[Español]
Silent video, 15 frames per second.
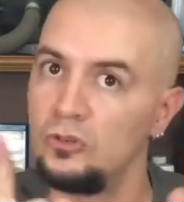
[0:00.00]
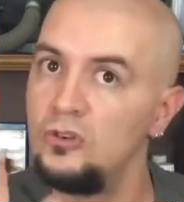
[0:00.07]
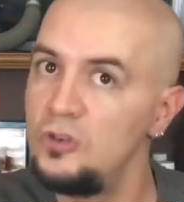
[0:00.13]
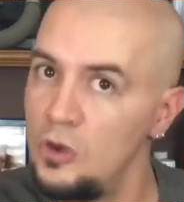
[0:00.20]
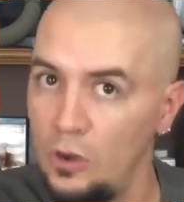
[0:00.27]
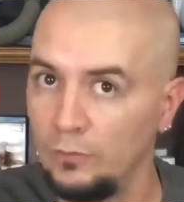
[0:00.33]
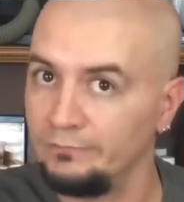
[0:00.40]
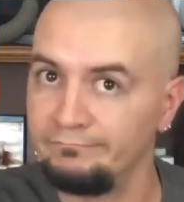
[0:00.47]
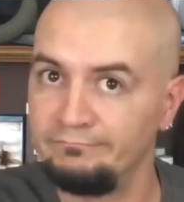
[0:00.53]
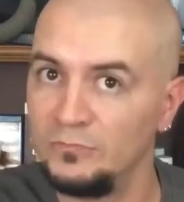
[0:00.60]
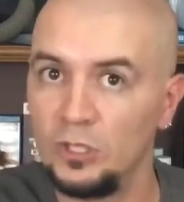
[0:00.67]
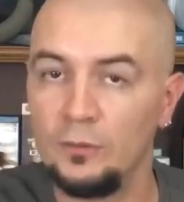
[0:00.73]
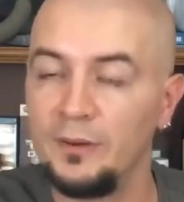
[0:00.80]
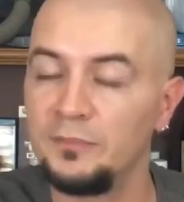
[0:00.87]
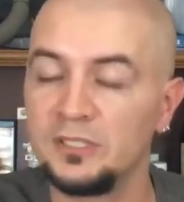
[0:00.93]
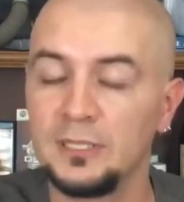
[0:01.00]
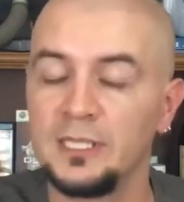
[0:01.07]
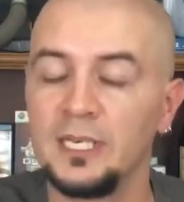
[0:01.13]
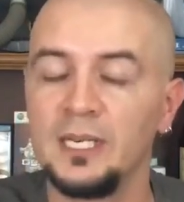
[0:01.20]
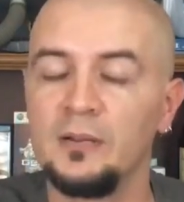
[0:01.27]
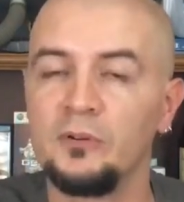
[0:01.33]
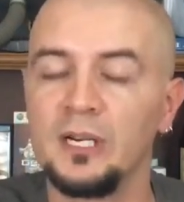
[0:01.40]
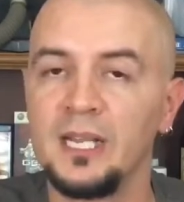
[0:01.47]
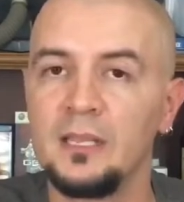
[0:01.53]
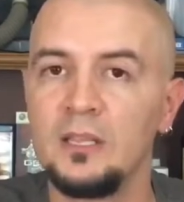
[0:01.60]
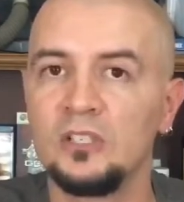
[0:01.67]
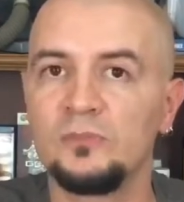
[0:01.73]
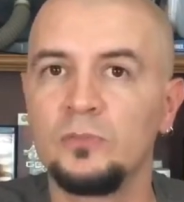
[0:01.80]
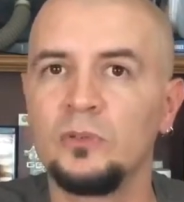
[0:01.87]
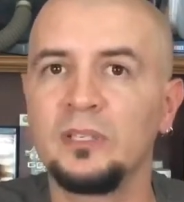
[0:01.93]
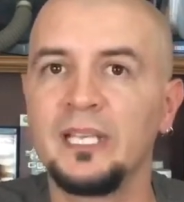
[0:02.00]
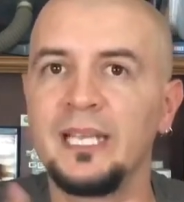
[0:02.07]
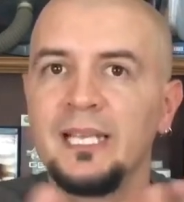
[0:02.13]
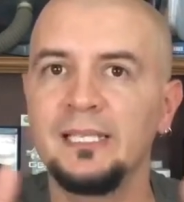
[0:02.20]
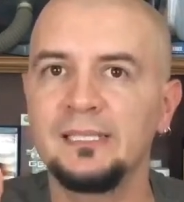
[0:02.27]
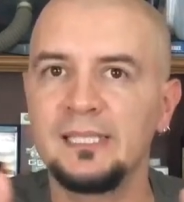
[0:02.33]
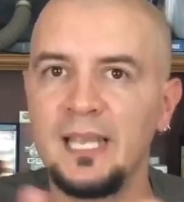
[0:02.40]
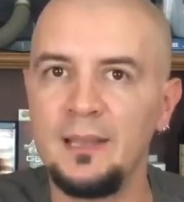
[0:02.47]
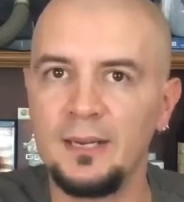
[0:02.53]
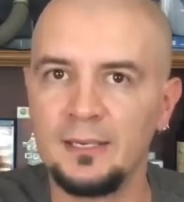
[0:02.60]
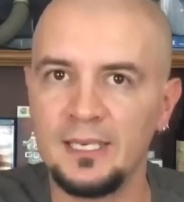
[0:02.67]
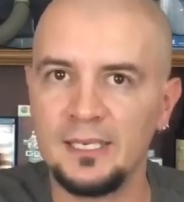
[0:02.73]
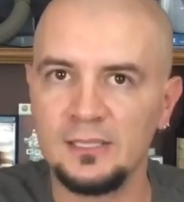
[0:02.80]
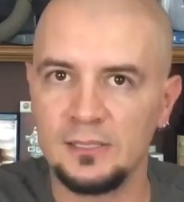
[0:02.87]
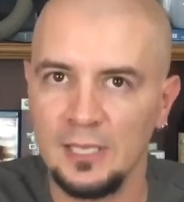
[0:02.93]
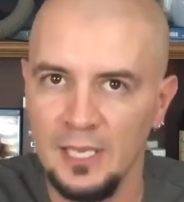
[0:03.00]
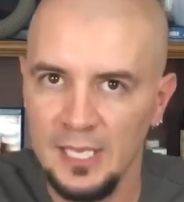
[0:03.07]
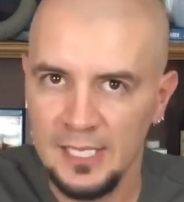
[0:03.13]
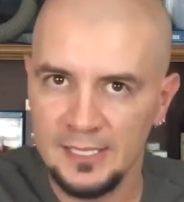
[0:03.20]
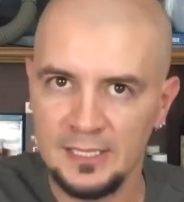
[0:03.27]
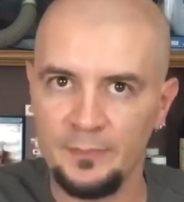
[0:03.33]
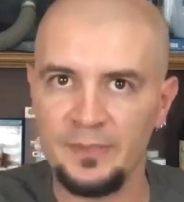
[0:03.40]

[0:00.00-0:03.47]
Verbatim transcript: No, no vamos a quedar a la buena de Dios porque se, se